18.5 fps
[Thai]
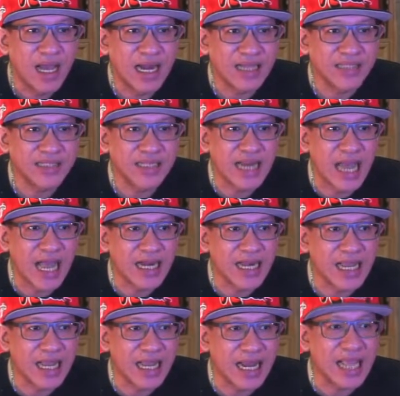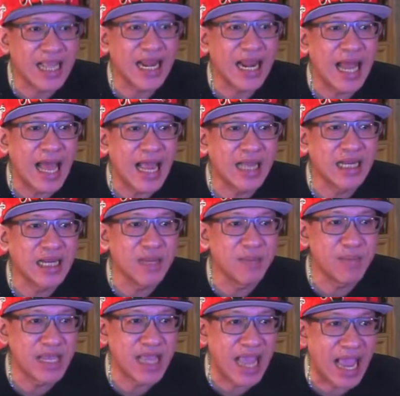ลักษณะเนี่ยคล้าย ๆ กัน
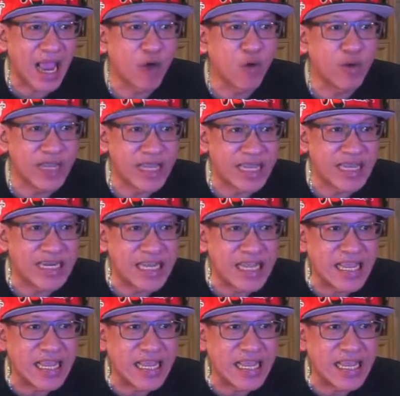นะมี LED